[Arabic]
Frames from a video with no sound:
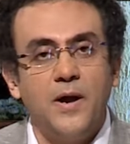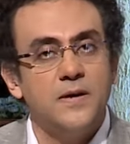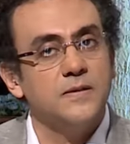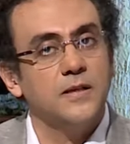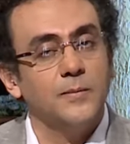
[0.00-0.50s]
ما
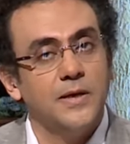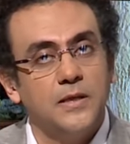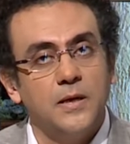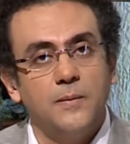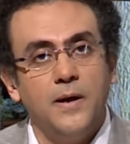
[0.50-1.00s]
حصل قبل
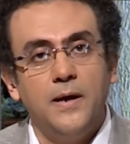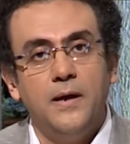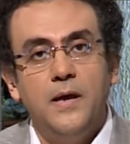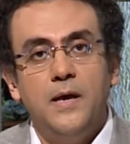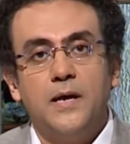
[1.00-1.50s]
كده مع
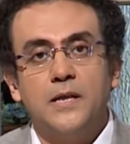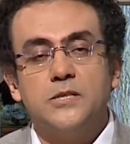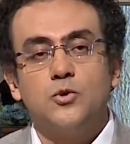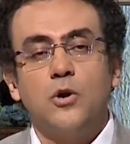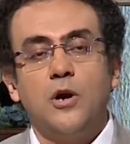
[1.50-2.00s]

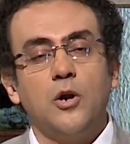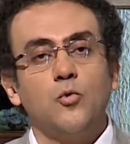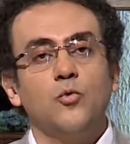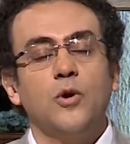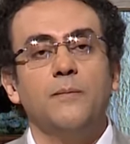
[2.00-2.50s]
السكر
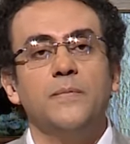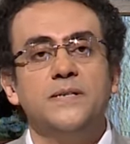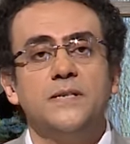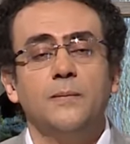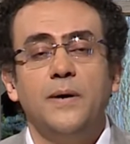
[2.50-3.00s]
وكان
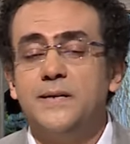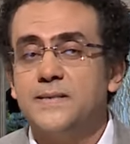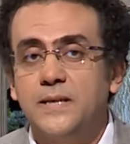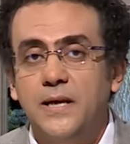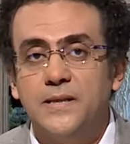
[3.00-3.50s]
بيحصل مع
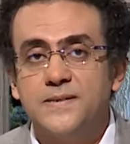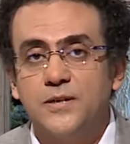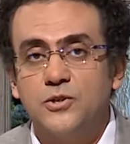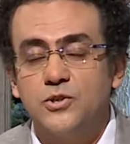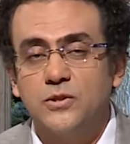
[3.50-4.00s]
السلع
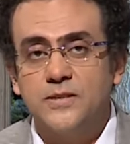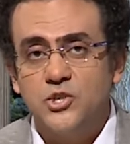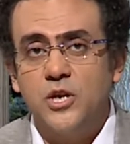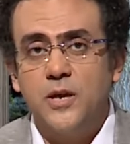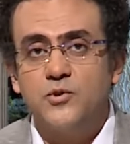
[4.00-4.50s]

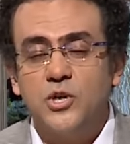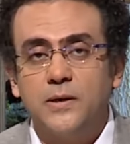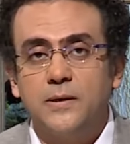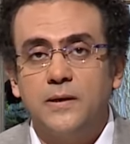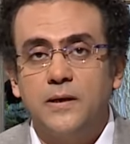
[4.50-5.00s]
الاستراتيجيه
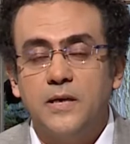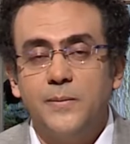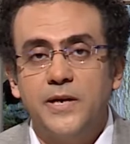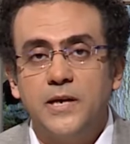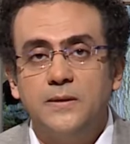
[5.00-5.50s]
بشكل
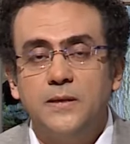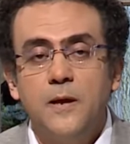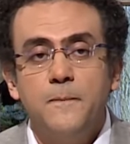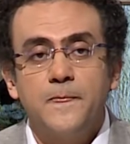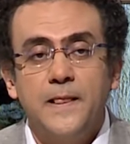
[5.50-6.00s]
كبير جدا
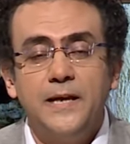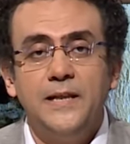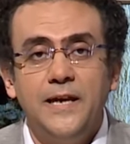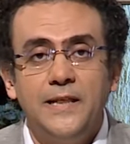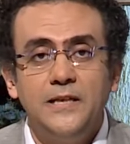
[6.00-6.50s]
لكن
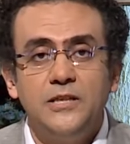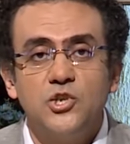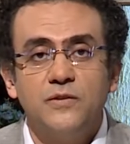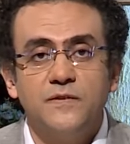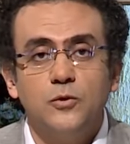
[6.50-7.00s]
الحقيقه اللي احنا
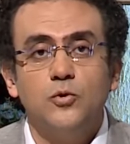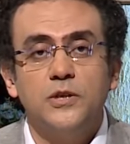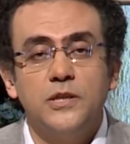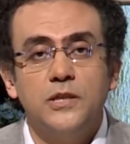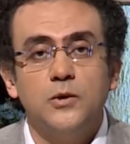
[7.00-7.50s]
شايفينه
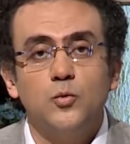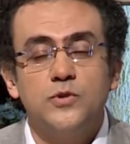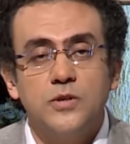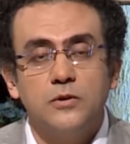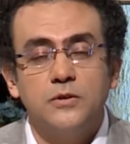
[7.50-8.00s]
ان
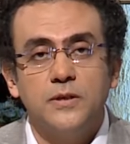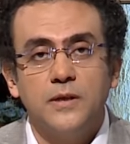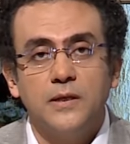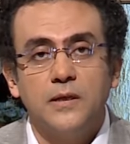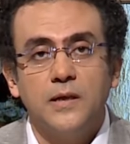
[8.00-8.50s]
وزاره
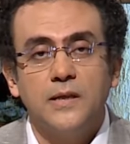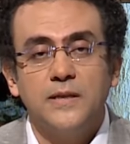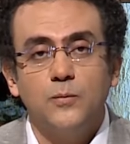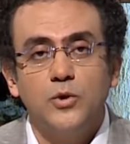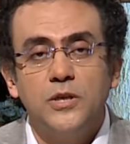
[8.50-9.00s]

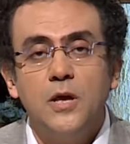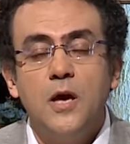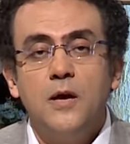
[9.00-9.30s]
التموين